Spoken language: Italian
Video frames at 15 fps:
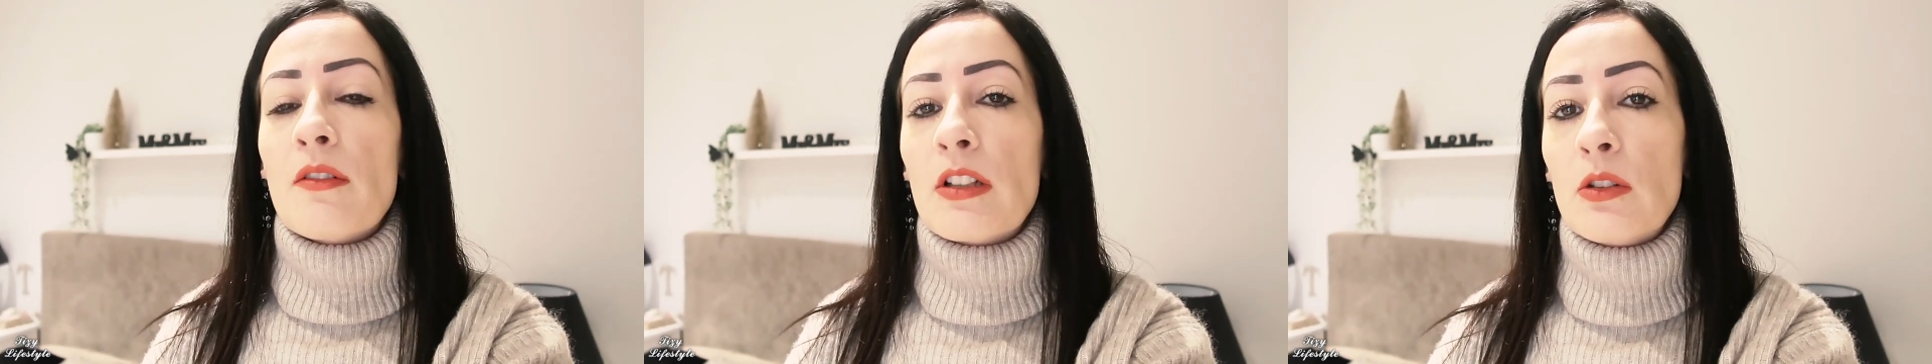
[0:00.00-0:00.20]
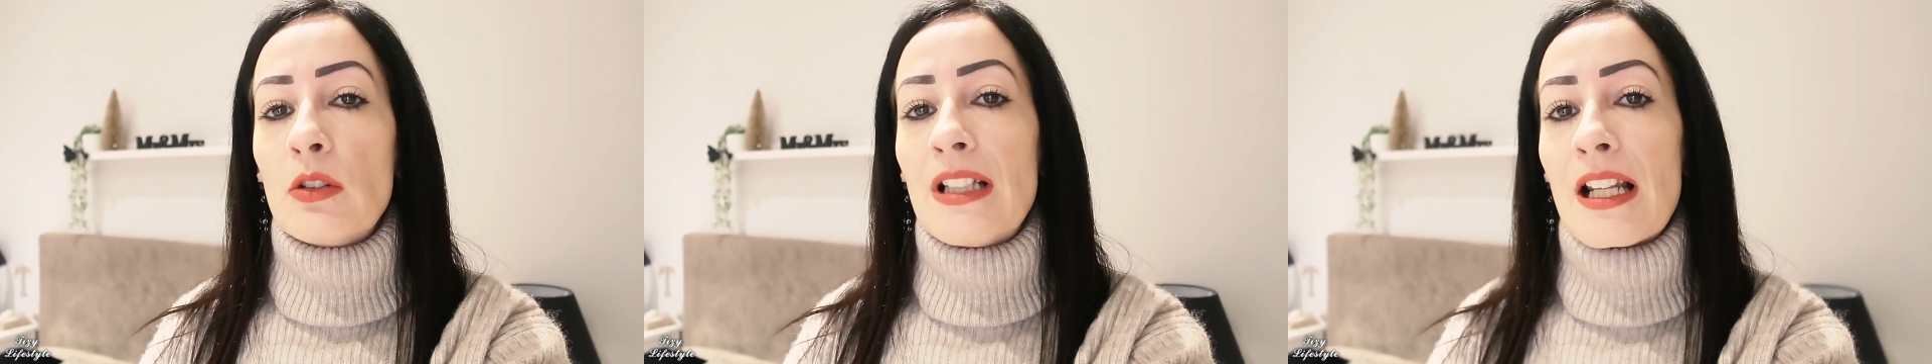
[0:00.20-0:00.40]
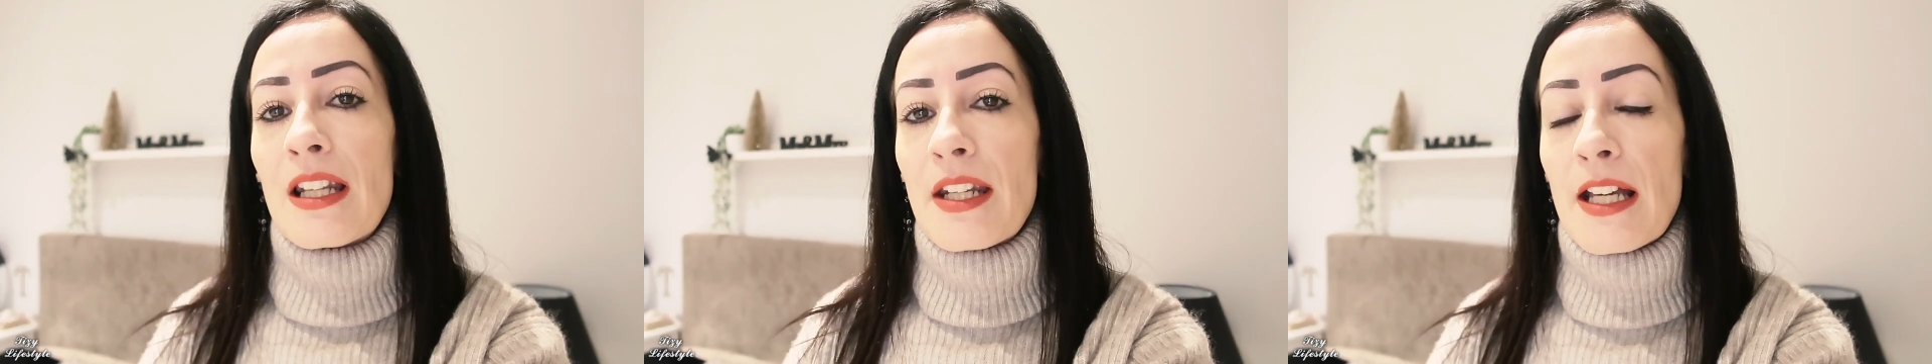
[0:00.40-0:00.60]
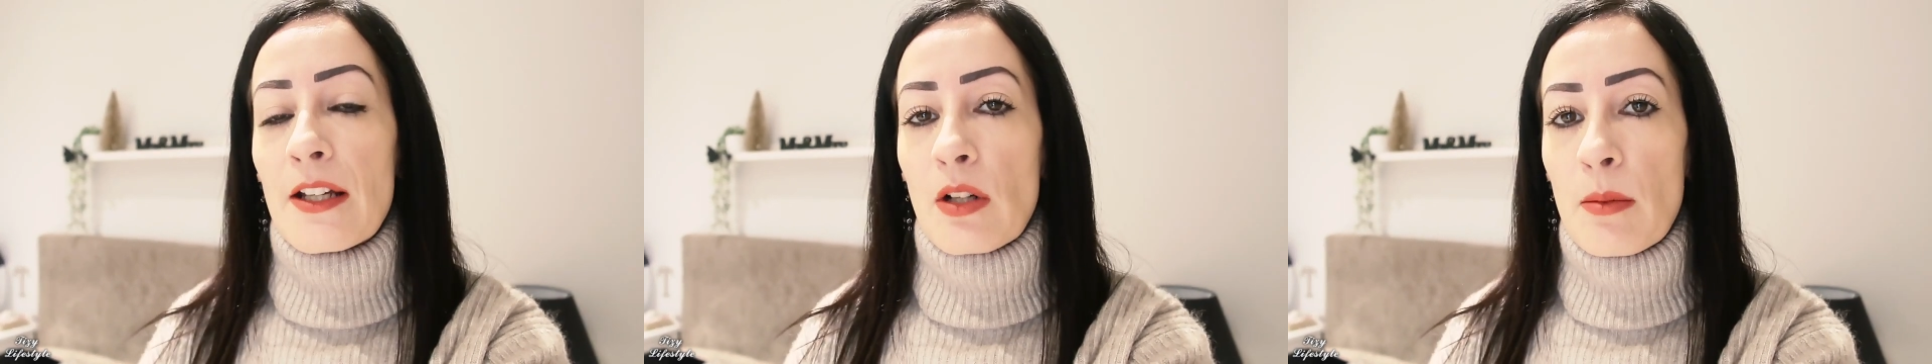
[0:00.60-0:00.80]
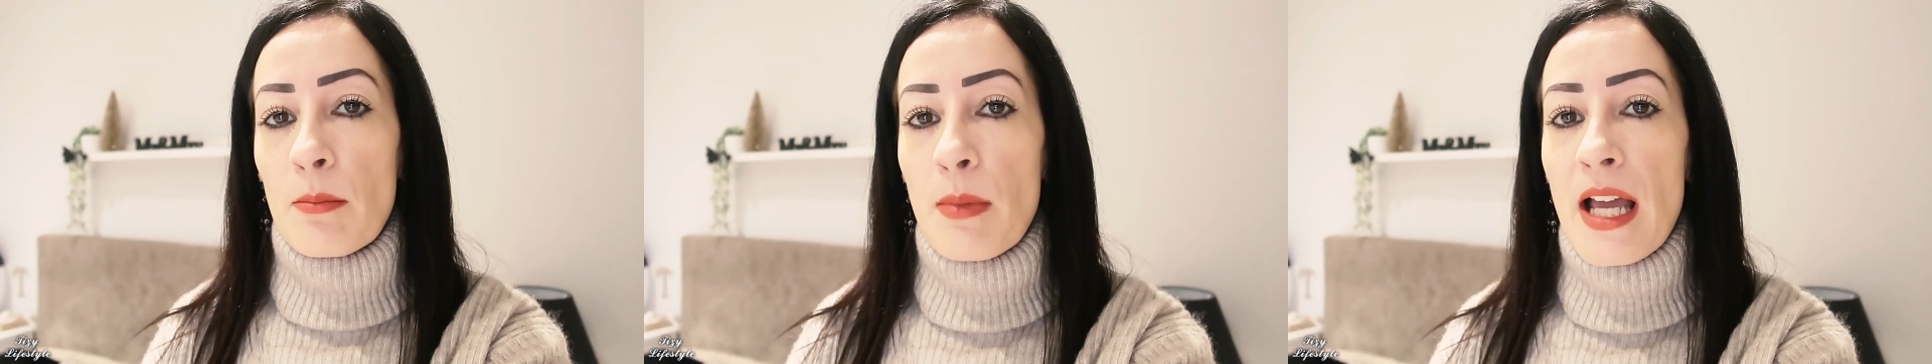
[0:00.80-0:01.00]
vado dal
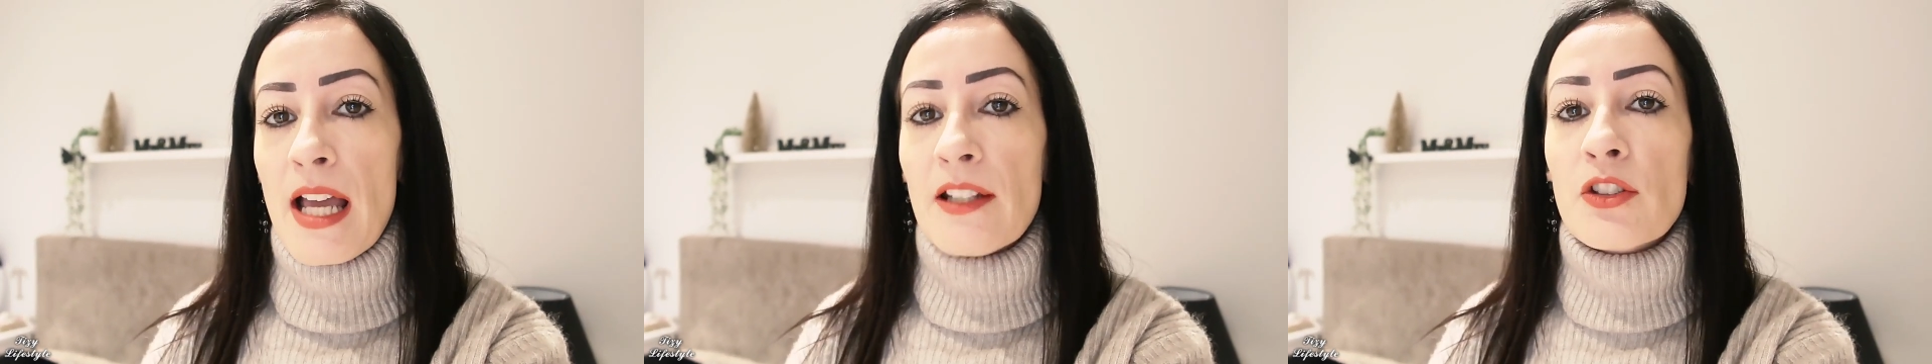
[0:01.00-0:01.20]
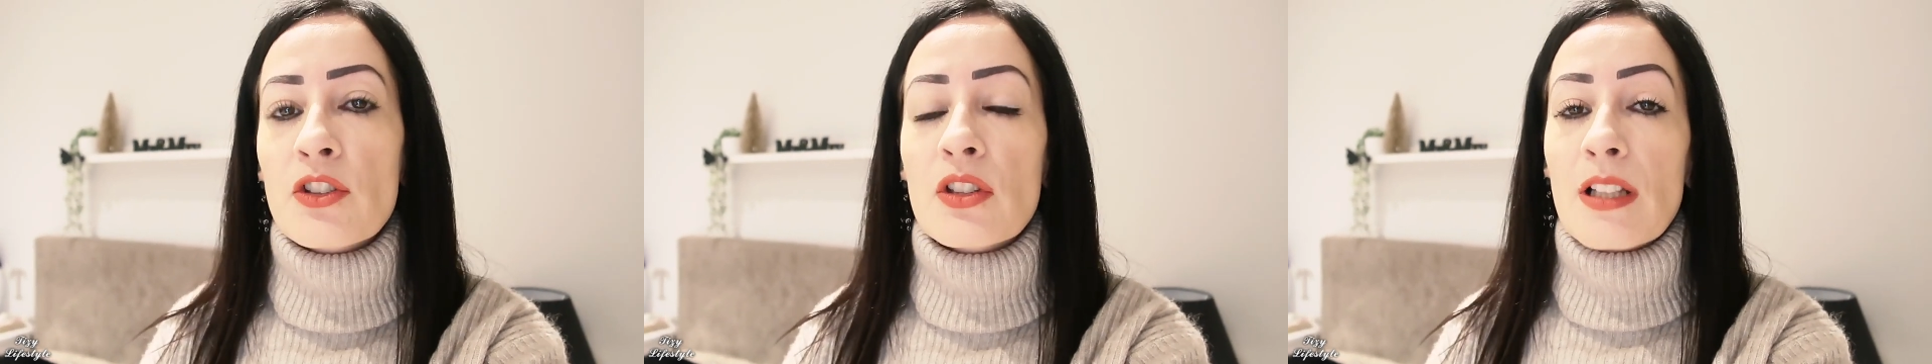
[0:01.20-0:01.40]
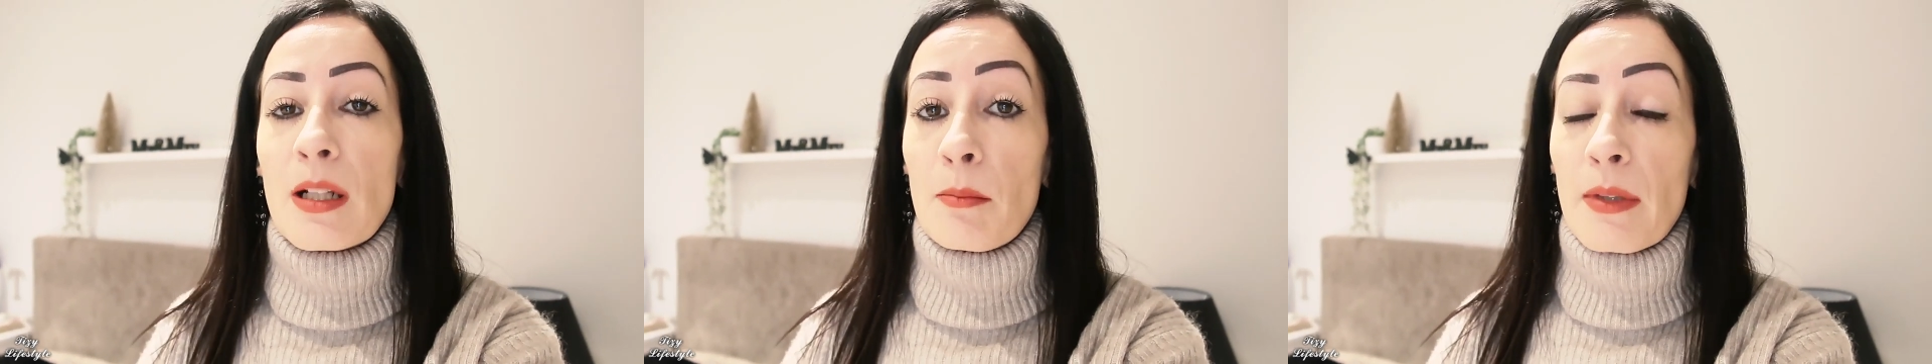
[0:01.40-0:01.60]
nero al beige, dal